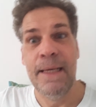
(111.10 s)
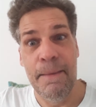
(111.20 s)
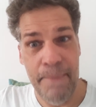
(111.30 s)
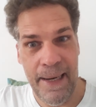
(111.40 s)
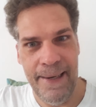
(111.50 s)

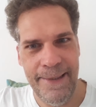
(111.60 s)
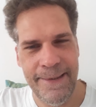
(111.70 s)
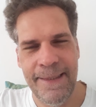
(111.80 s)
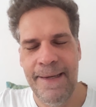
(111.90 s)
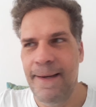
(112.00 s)

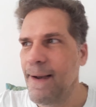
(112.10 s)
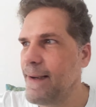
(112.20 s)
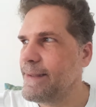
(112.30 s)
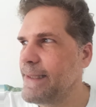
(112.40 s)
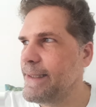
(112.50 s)
mas a
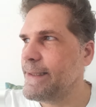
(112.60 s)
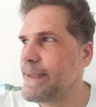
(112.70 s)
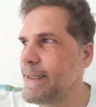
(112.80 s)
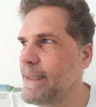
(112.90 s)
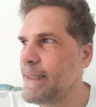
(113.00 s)

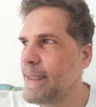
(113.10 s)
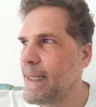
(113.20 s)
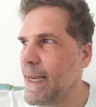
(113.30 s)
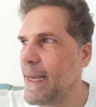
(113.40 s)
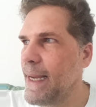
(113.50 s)
gente
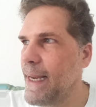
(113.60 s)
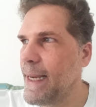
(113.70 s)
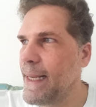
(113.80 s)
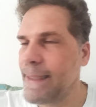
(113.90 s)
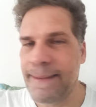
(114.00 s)

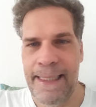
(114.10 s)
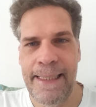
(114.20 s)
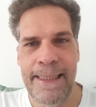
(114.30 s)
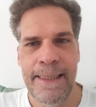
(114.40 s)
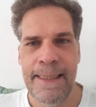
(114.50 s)
é,
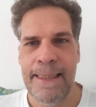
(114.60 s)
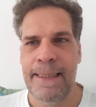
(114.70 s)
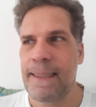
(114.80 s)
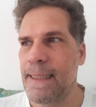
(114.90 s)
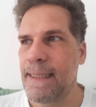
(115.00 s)
tem
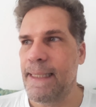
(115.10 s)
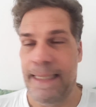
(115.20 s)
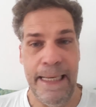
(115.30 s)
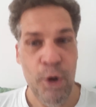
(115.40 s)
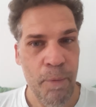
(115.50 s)
é,
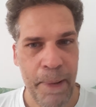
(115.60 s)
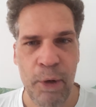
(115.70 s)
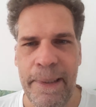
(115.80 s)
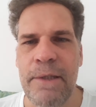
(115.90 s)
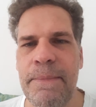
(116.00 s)
eu, pelo
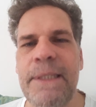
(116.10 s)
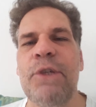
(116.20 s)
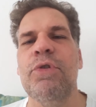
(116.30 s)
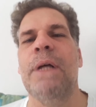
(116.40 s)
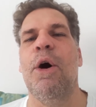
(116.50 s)
menos, me
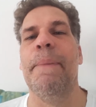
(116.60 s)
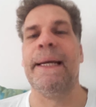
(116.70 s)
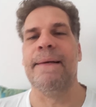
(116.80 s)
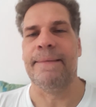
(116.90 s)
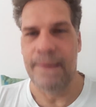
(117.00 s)
sinto na
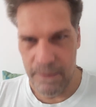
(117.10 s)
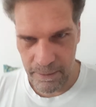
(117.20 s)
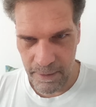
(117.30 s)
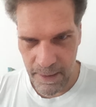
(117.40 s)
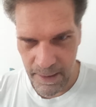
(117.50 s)
obrigação
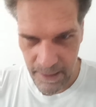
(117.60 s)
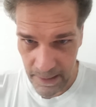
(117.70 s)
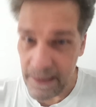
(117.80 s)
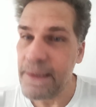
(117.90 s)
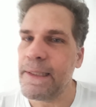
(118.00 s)

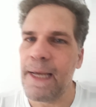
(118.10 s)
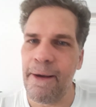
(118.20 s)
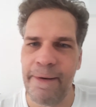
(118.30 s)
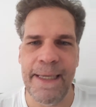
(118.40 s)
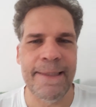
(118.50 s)
de
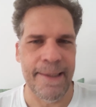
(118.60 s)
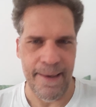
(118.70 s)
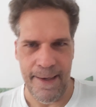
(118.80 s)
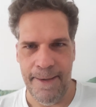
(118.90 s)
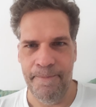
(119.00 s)

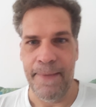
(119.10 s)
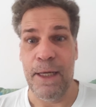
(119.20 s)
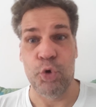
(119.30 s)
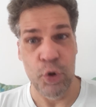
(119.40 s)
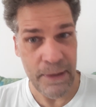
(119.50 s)
reverenciar a
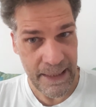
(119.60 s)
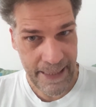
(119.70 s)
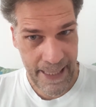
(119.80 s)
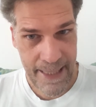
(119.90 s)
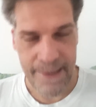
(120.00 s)
todos
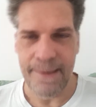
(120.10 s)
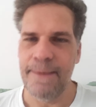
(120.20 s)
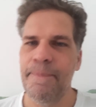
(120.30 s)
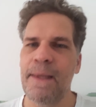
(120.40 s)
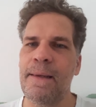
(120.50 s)
aqueles
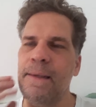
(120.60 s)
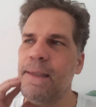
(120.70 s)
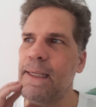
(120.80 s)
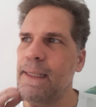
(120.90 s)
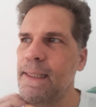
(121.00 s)

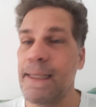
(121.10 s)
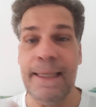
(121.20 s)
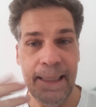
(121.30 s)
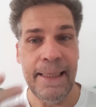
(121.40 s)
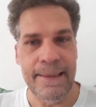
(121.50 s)
que
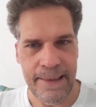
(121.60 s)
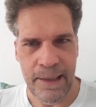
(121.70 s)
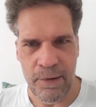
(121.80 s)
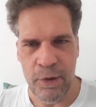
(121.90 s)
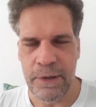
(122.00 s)

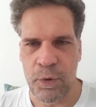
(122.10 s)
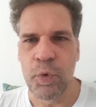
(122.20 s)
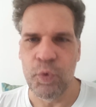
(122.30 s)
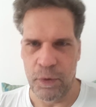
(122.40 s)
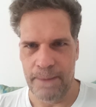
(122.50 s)
engrandeceram a nossa
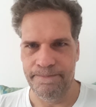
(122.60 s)
cultura.